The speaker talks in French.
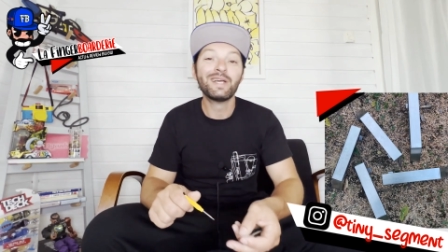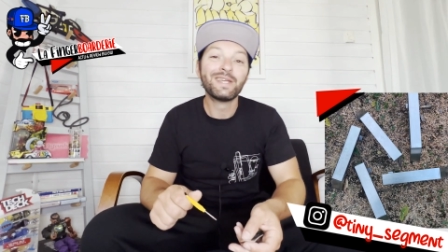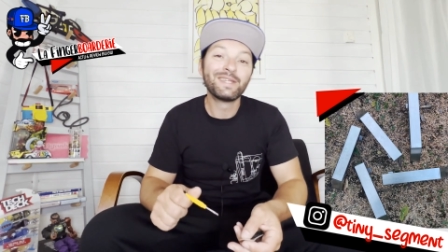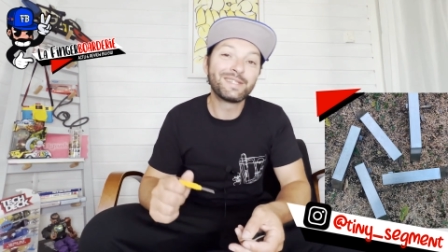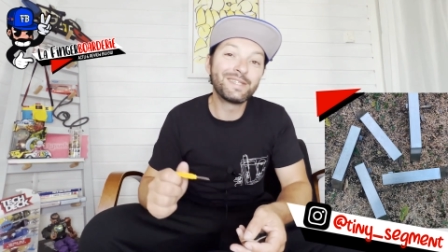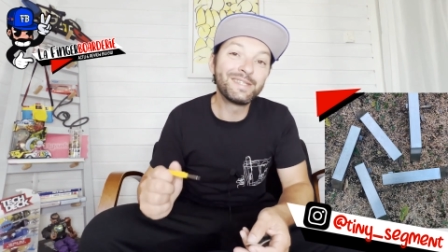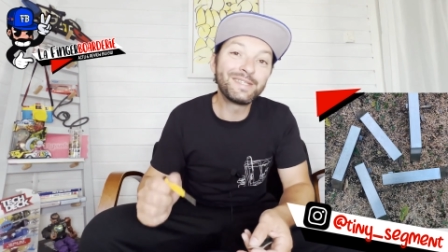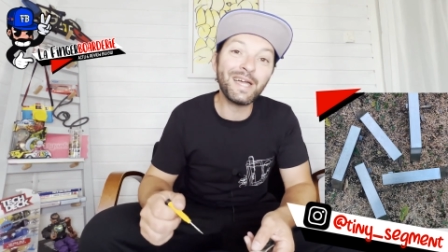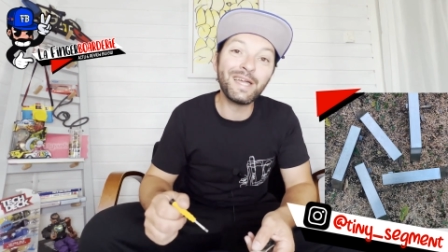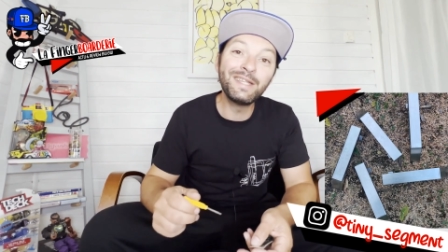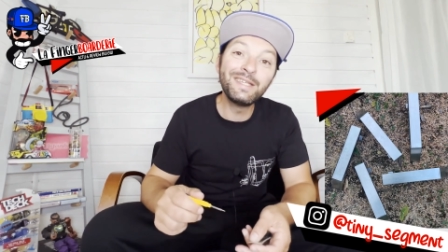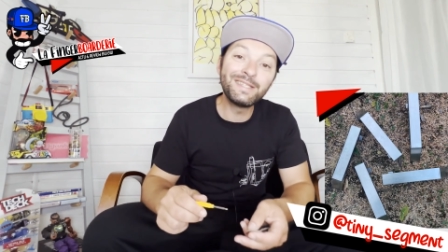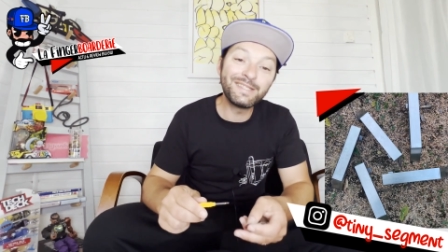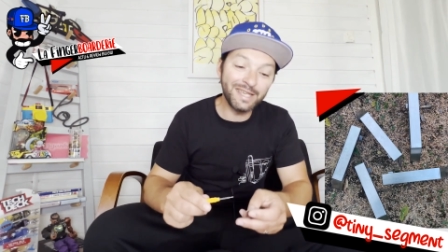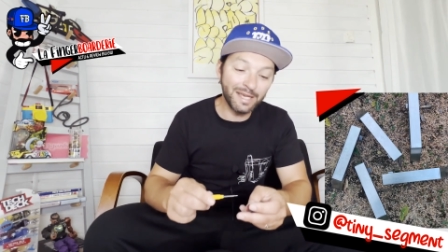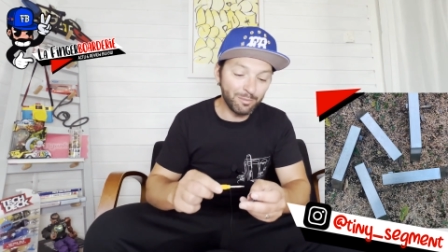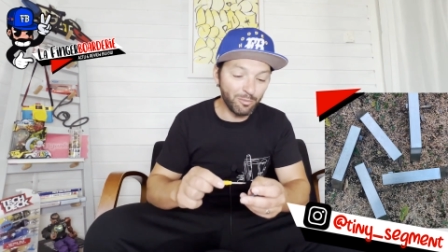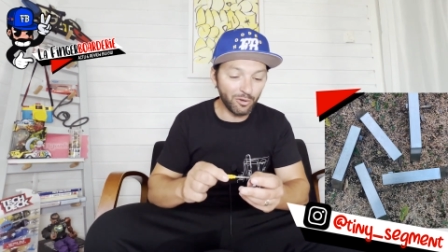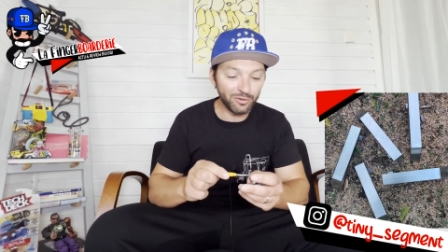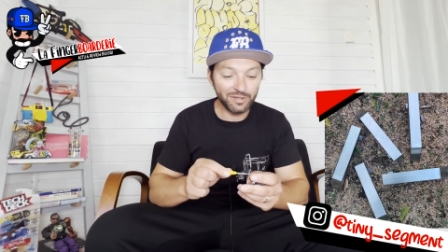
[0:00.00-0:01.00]
C'est Tiny
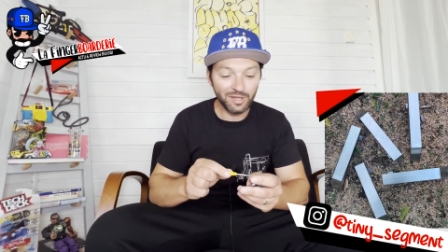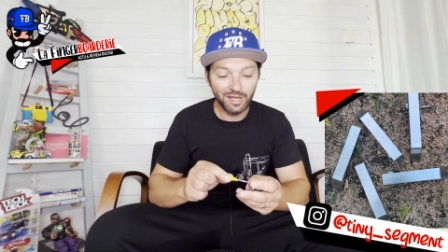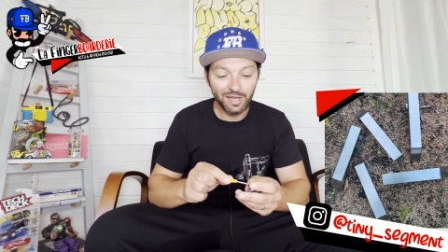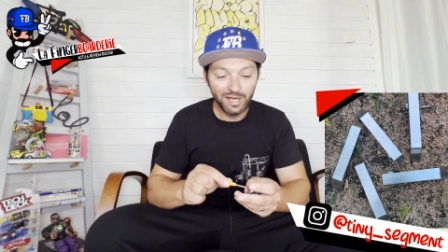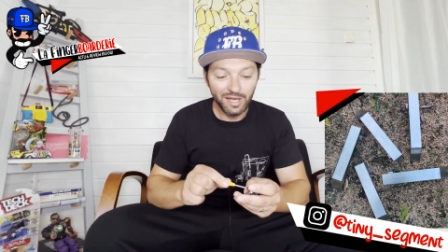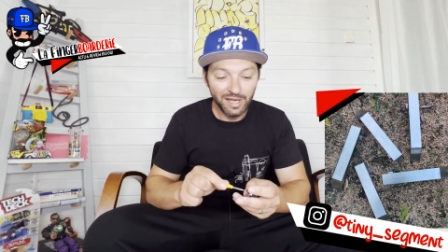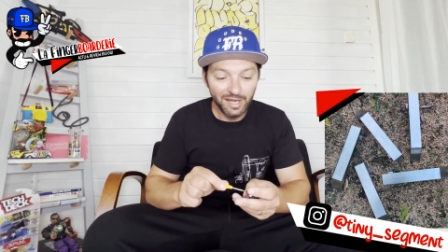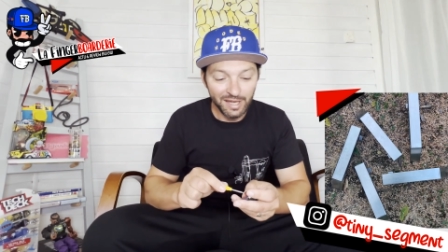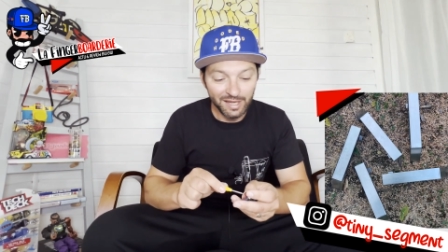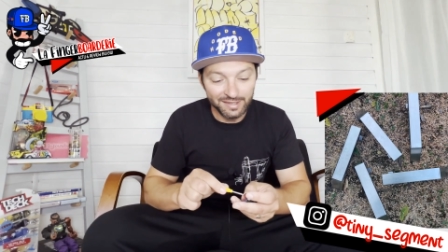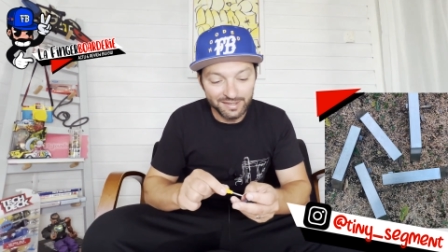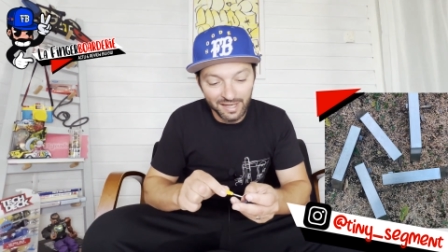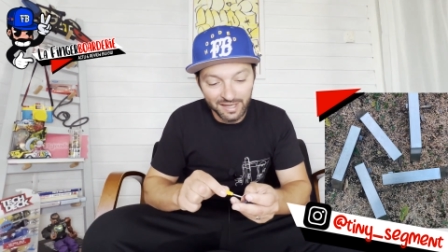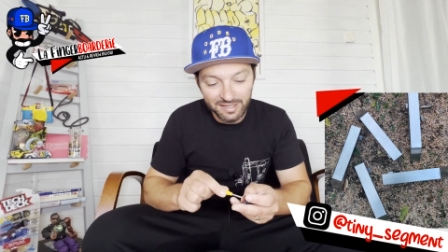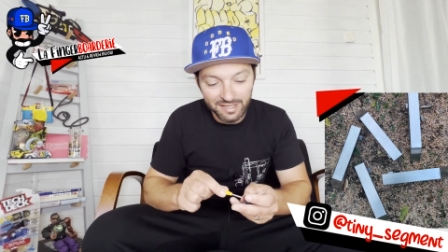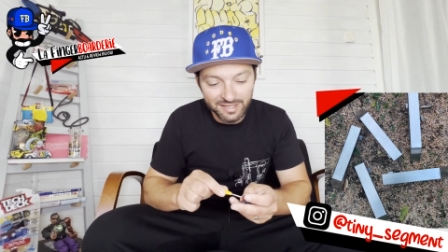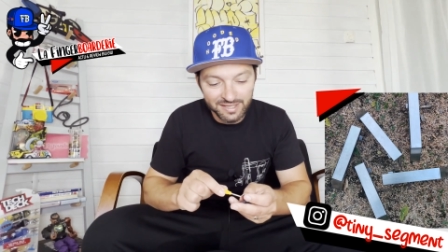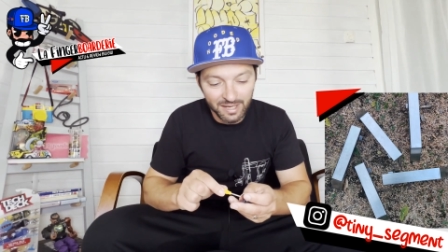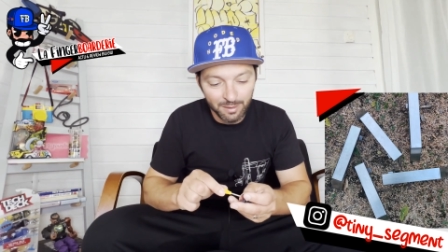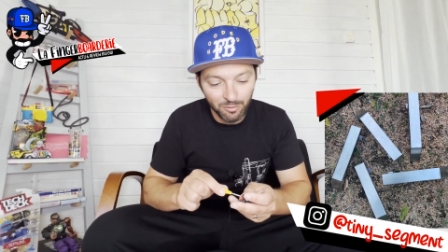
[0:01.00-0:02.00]
Segment. Et
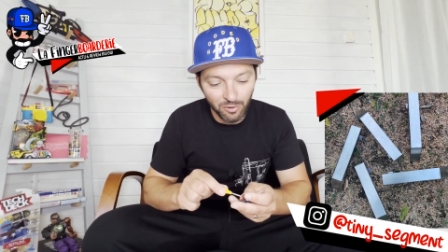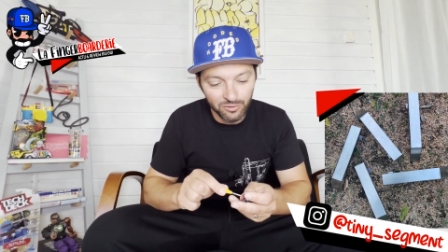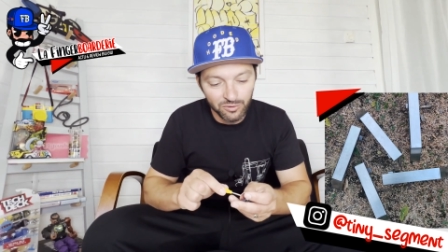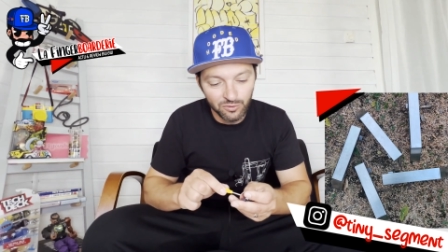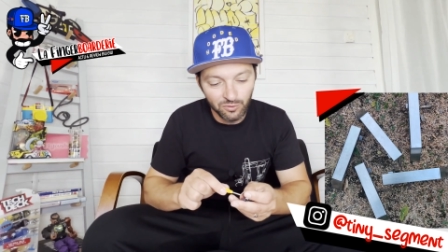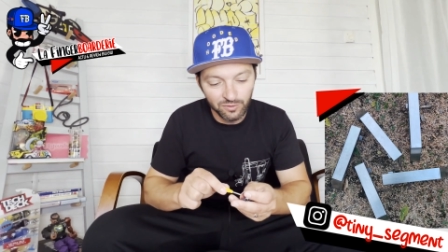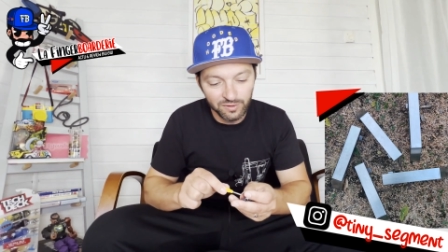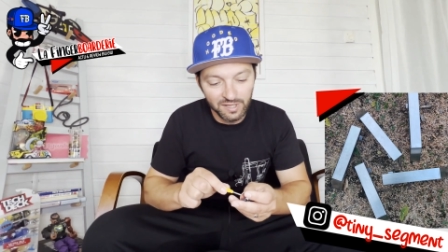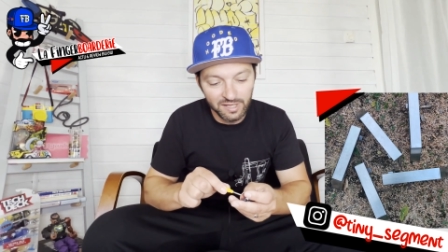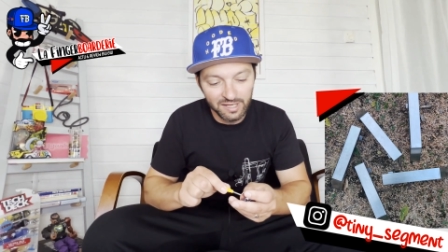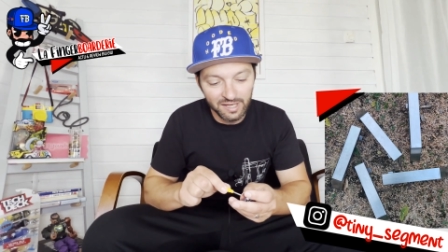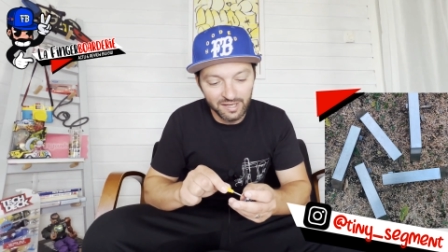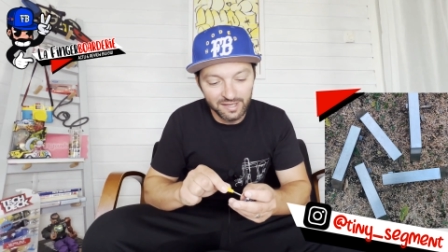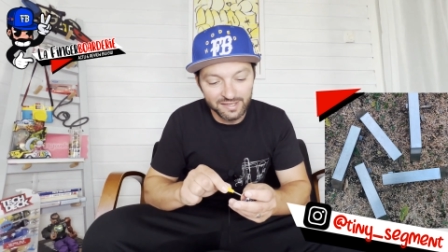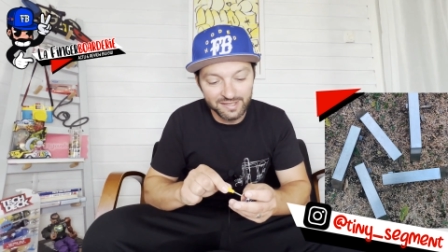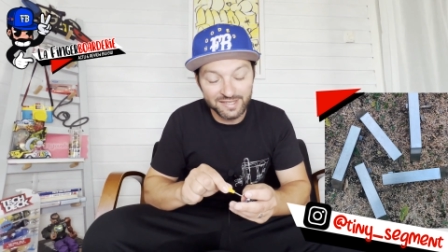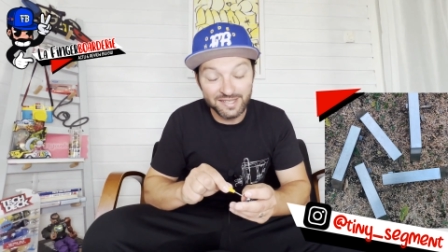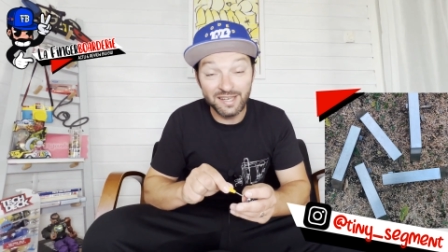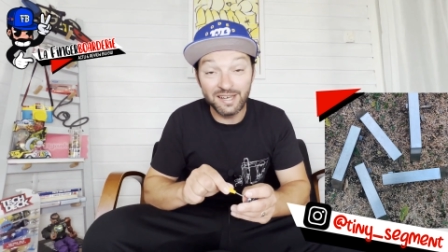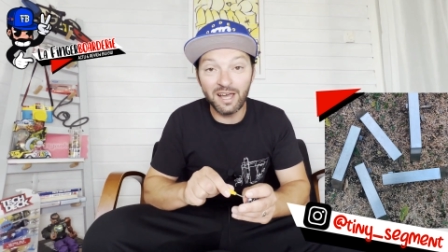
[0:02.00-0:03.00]
Tiny Segment, son délire,
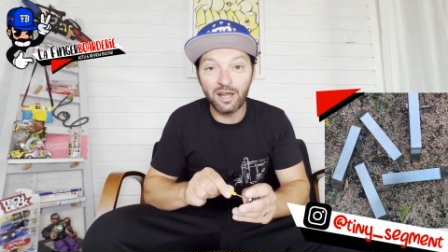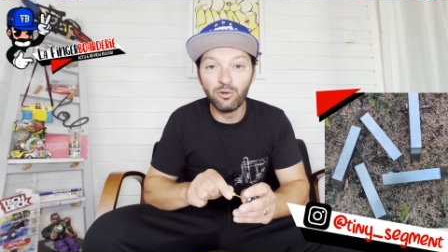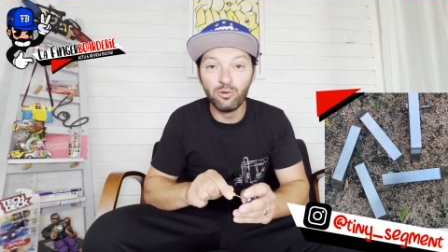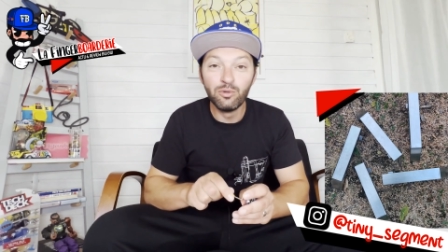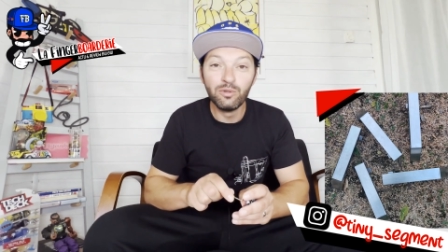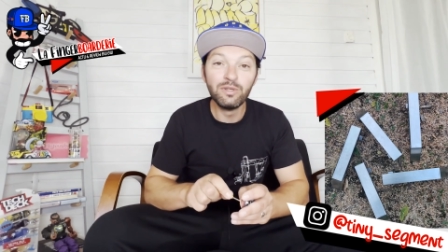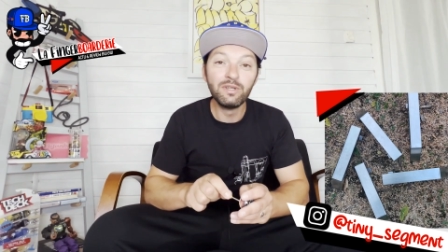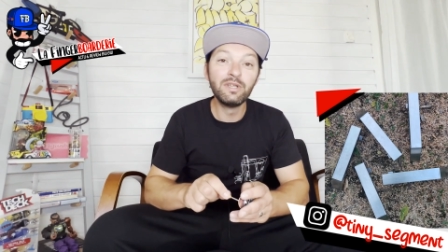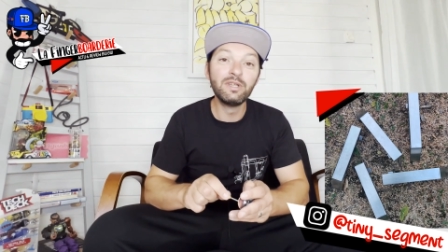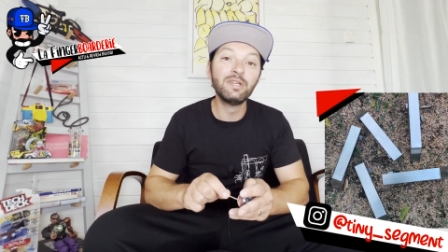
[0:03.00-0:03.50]
c'est l'alu.